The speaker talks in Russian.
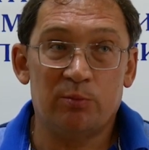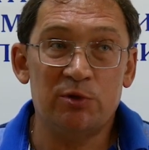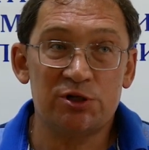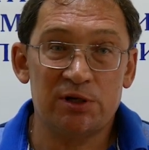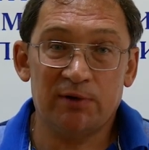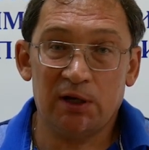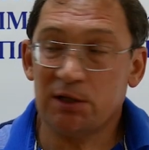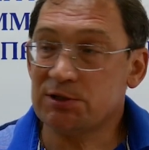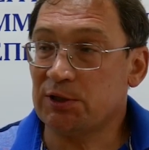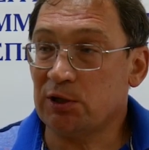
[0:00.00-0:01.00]
Мышь
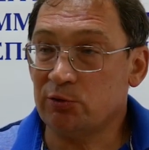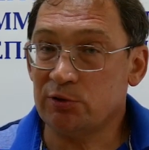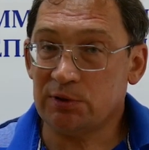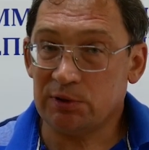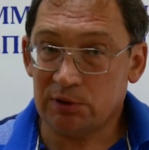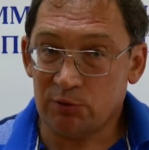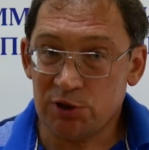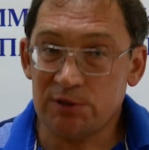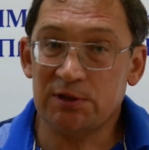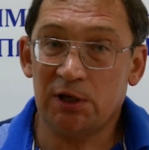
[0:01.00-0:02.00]
является такой
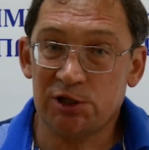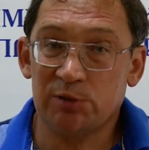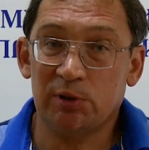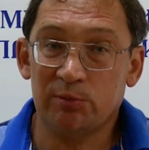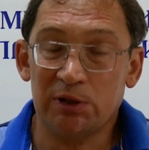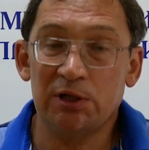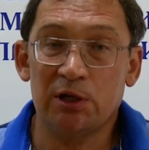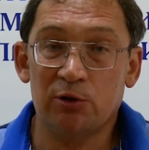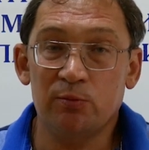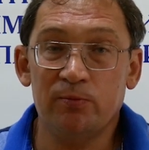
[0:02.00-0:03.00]
очень значимой
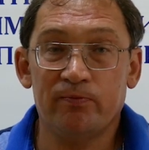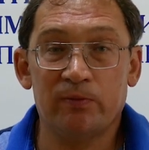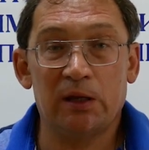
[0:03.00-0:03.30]
моделью.